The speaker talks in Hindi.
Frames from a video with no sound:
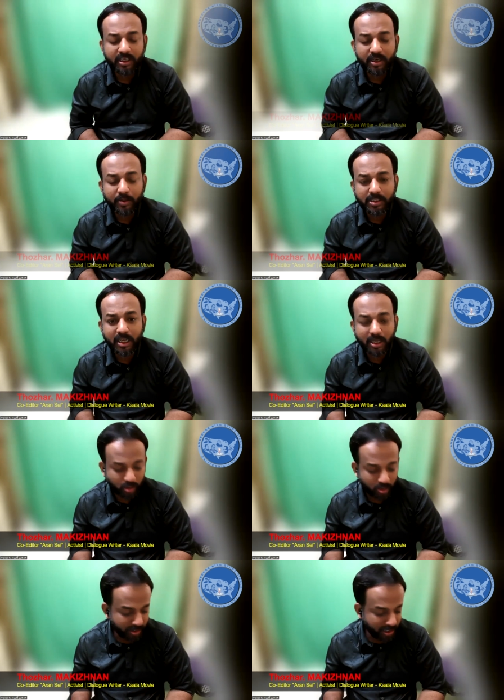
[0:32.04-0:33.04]
नमस्कार
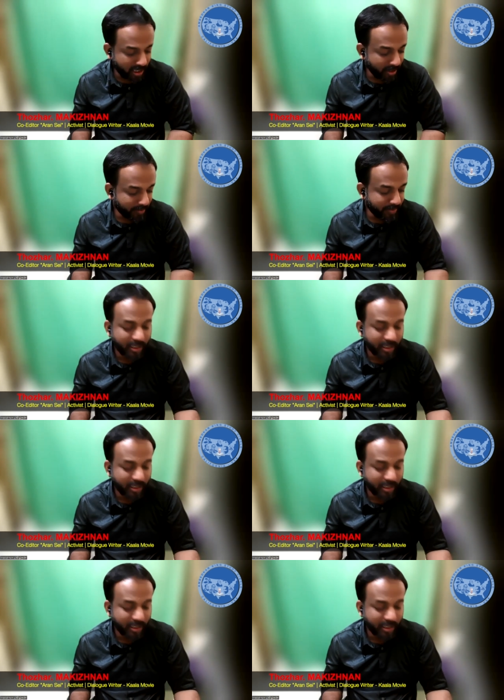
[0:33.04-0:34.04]
जो भी यहाँ पे
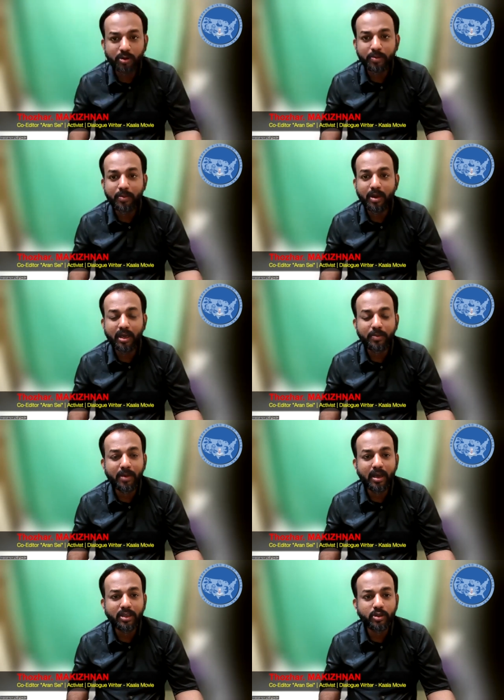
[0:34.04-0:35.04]
जो
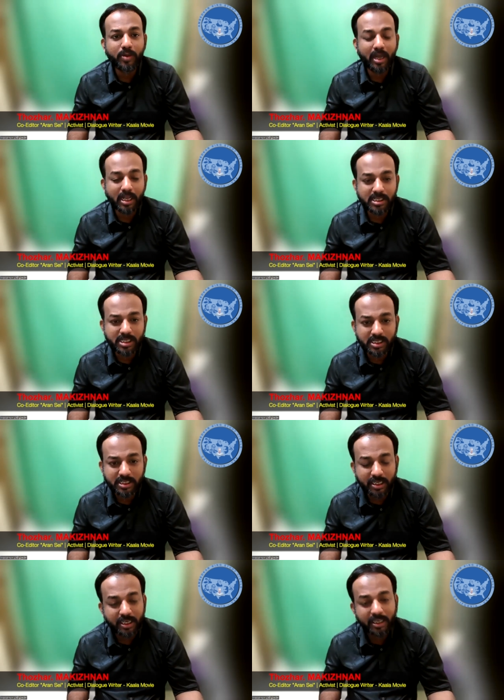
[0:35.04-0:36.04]
जो महाराष्ट्र
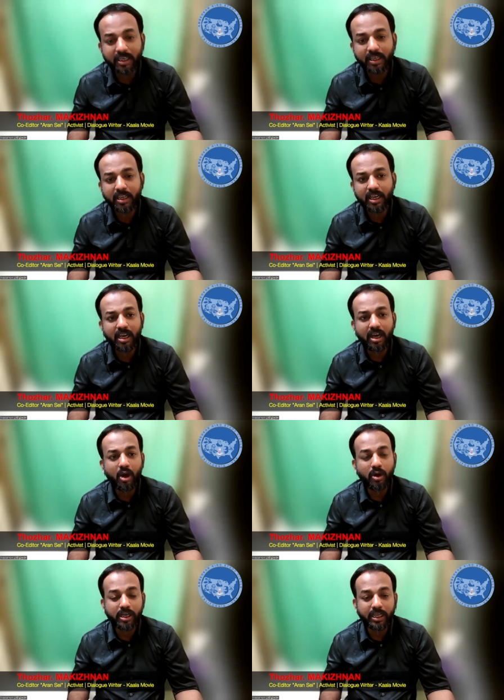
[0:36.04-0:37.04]
से है या
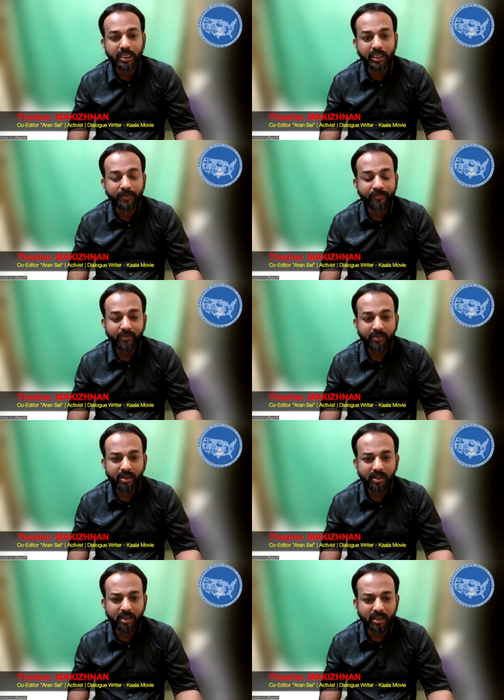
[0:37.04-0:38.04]
और कहीं
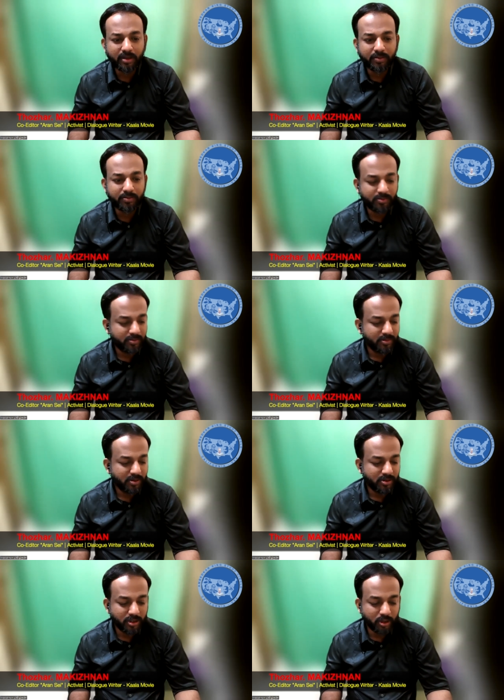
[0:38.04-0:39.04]

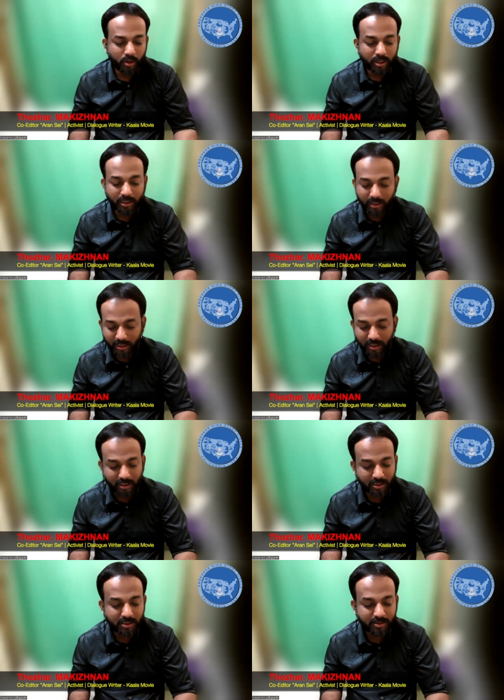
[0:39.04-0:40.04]
जिनको हिंदी
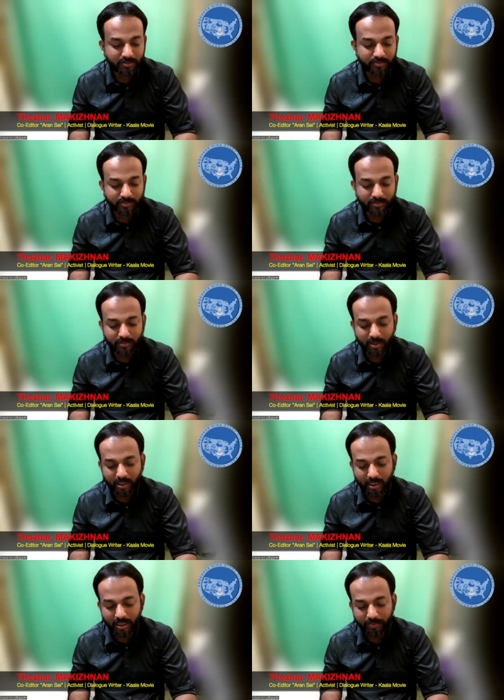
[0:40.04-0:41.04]

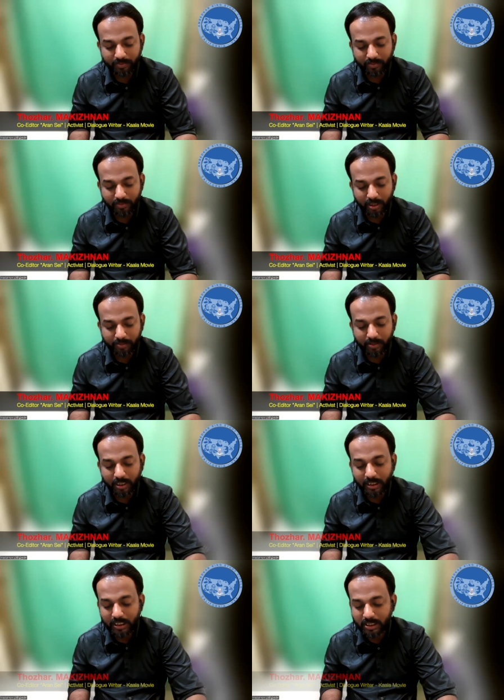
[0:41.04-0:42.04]
मतलब
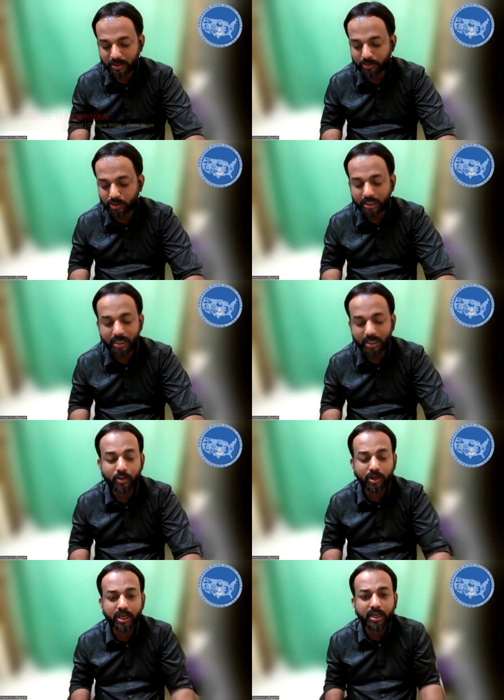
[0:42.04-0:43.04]
हिंदी से मुझे
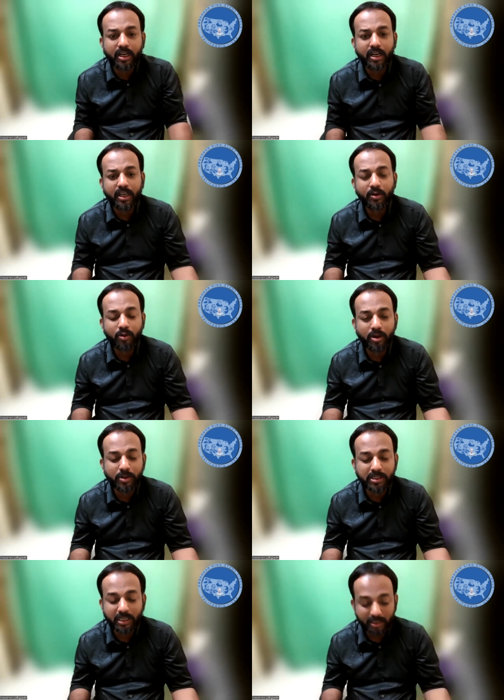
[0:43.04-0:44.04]
कम्युनिकेट करना है उनको
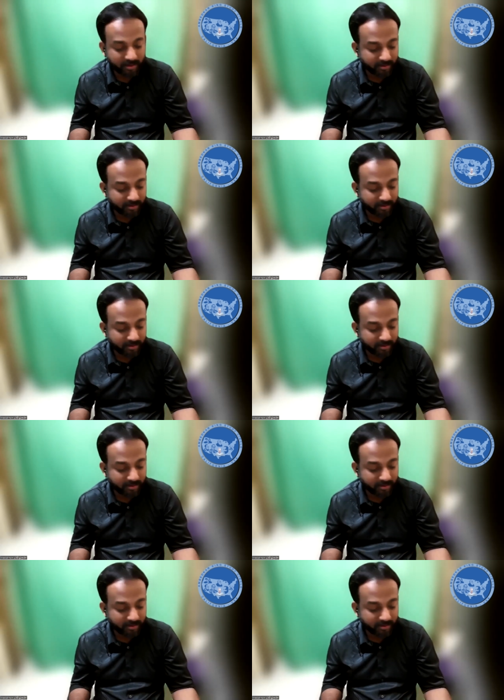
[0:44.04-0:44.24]
नमस्कार